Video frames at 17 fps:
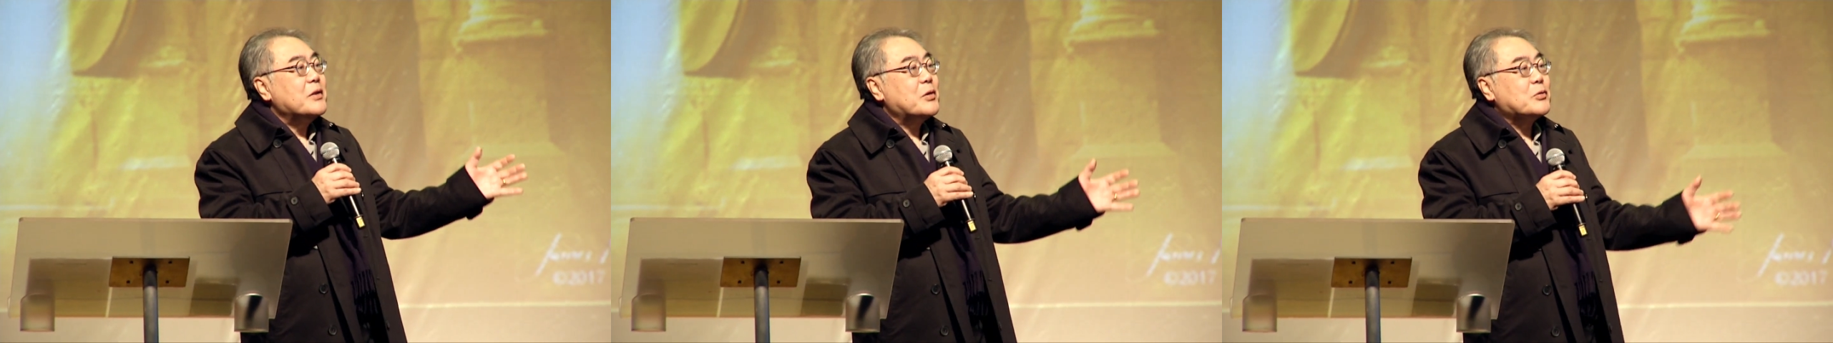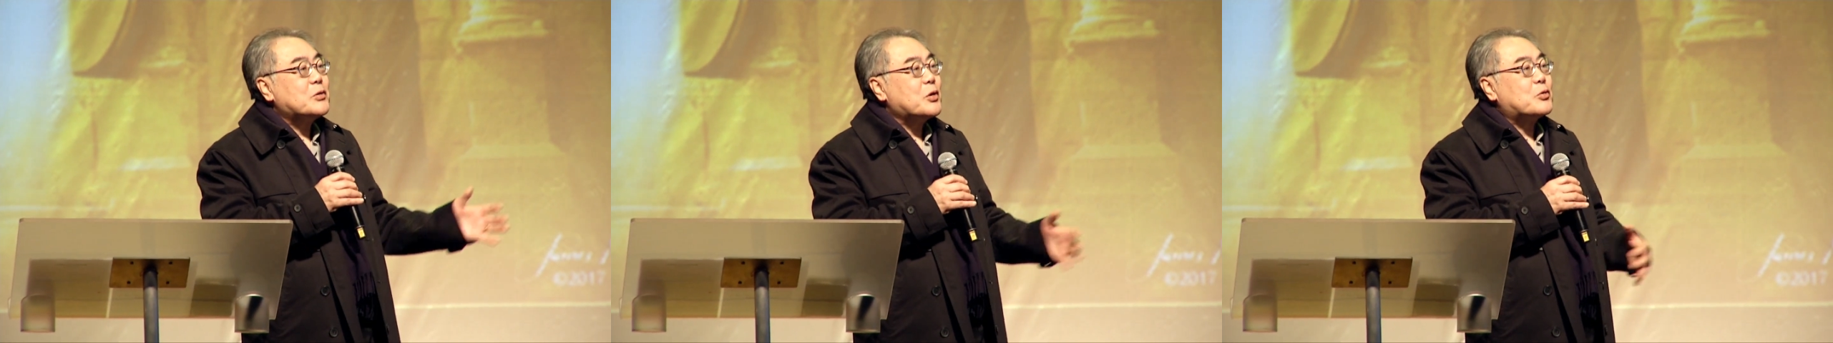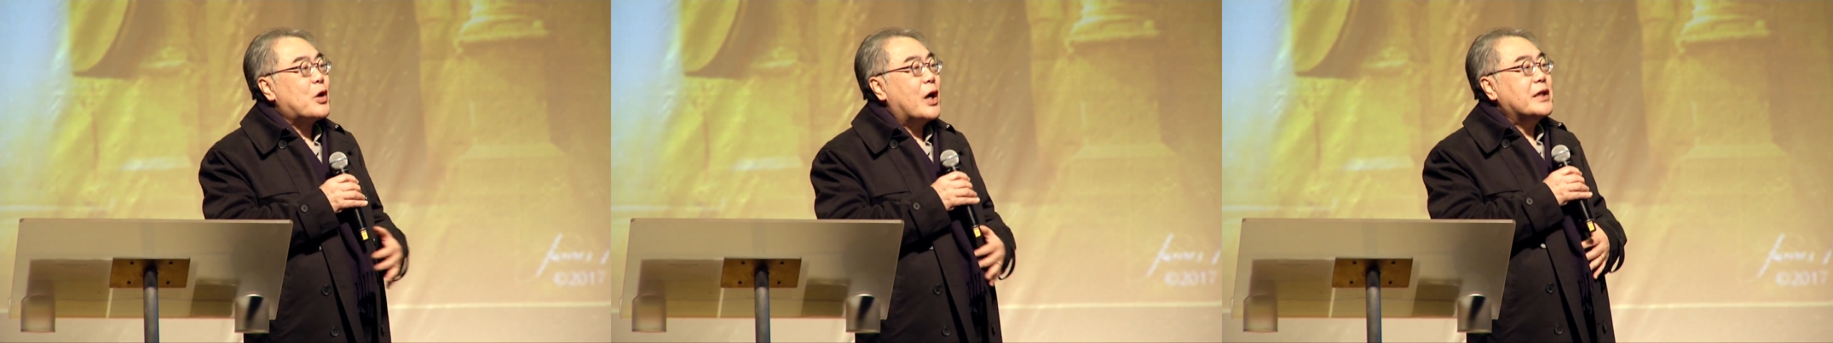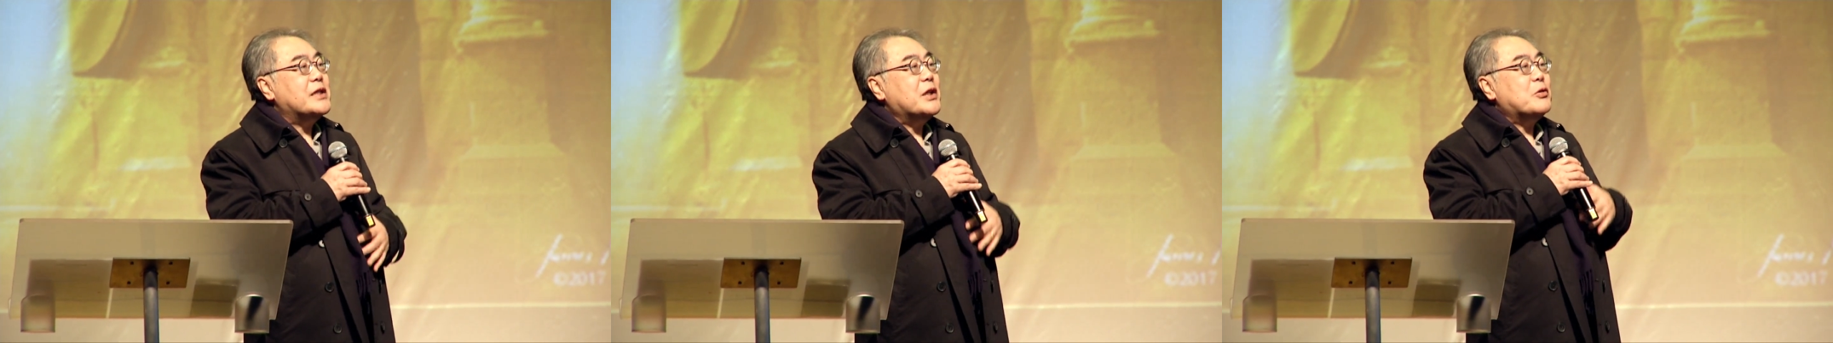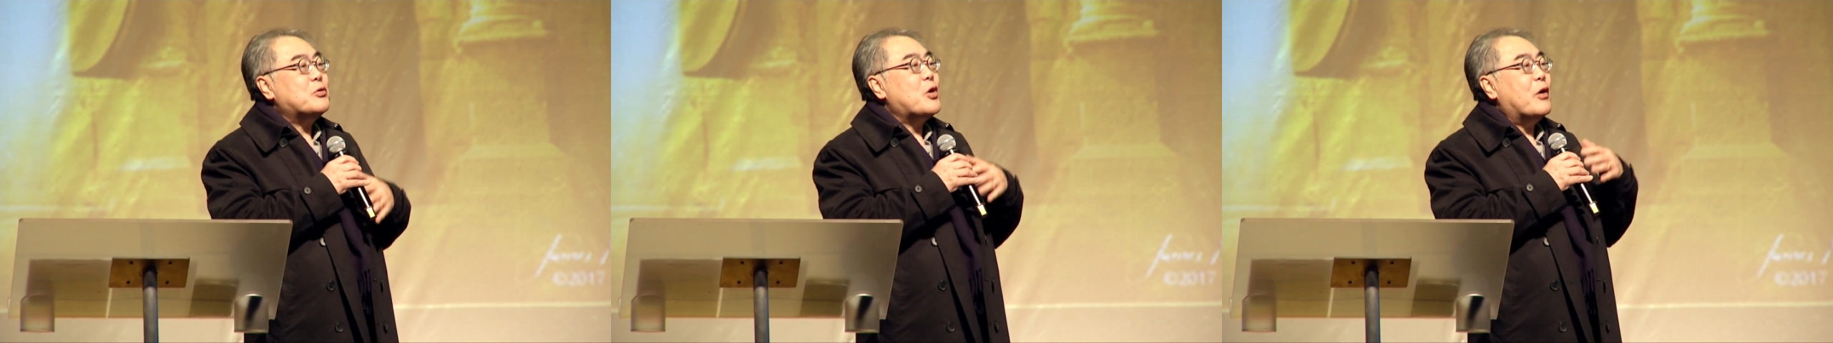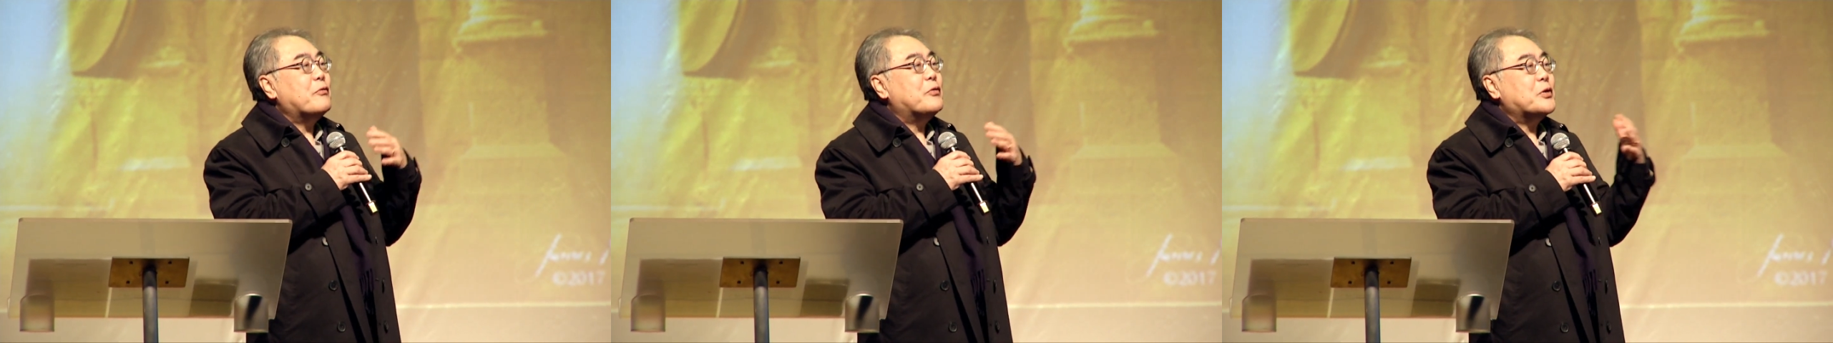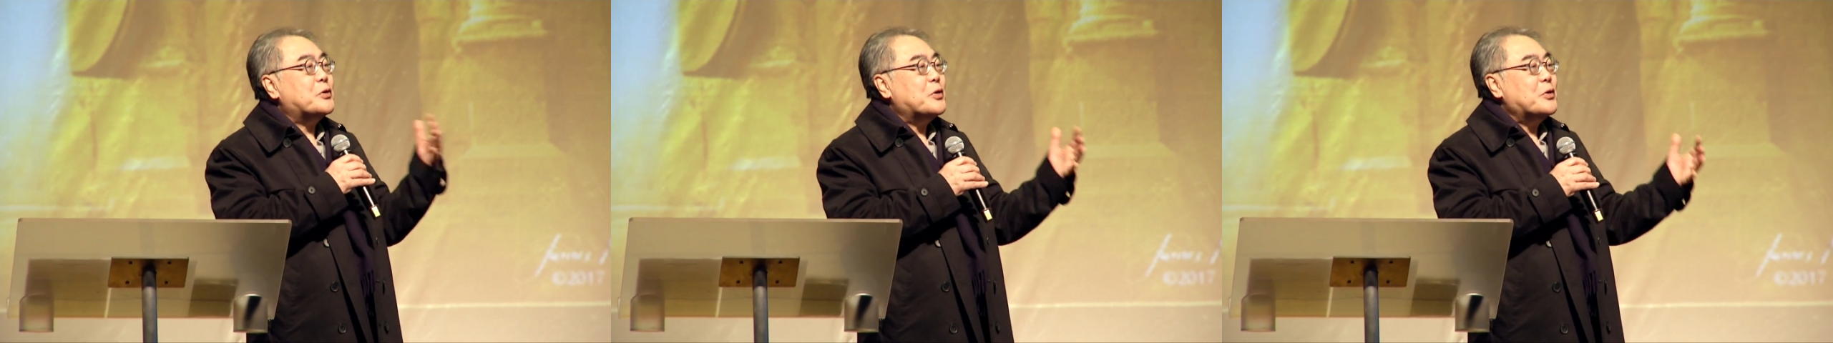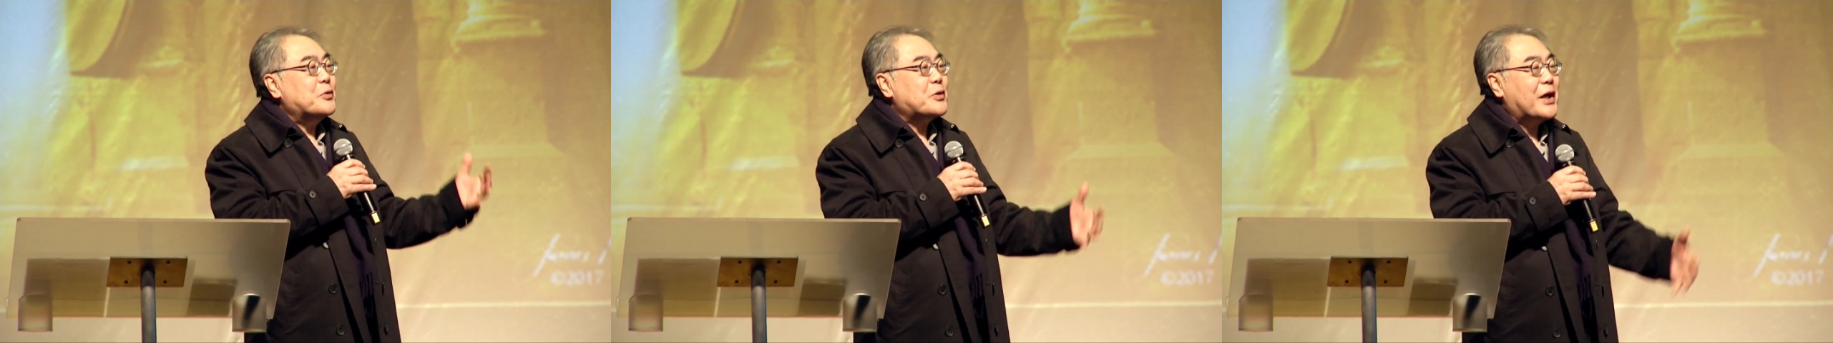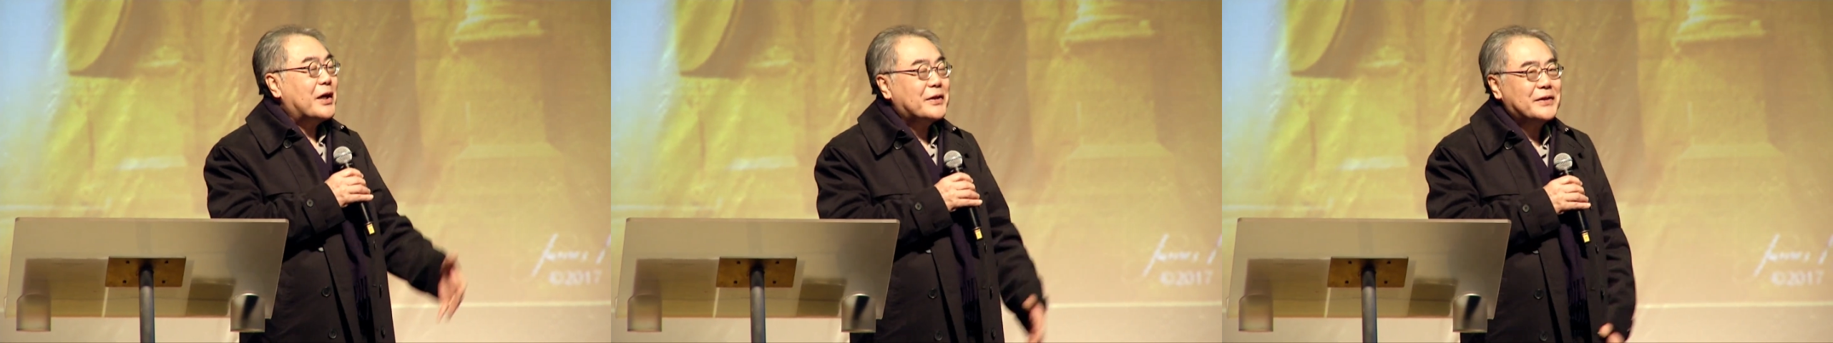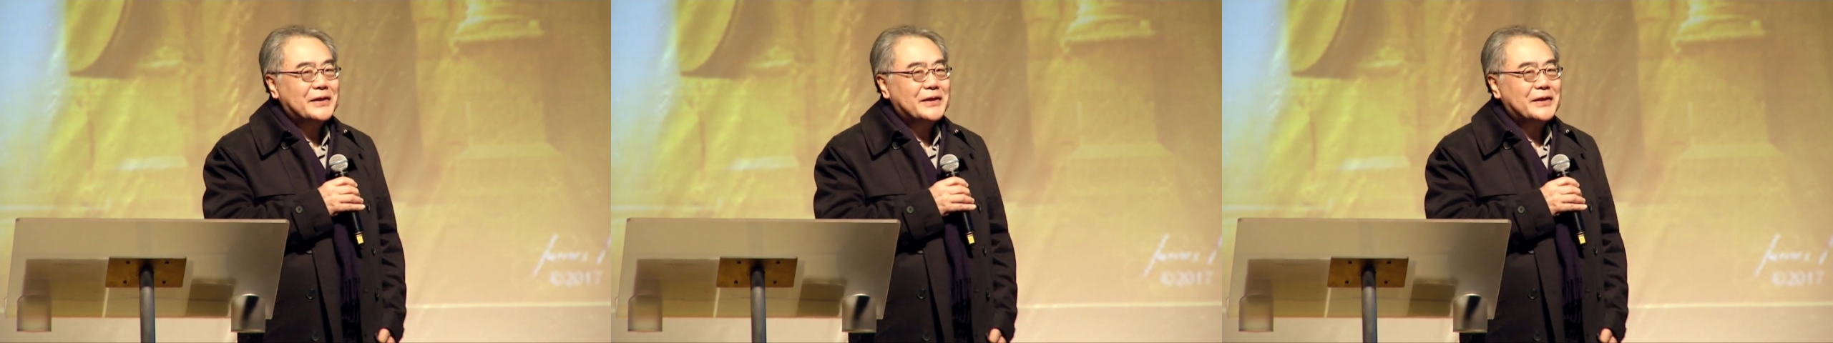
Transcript: 就是穿起全副军装，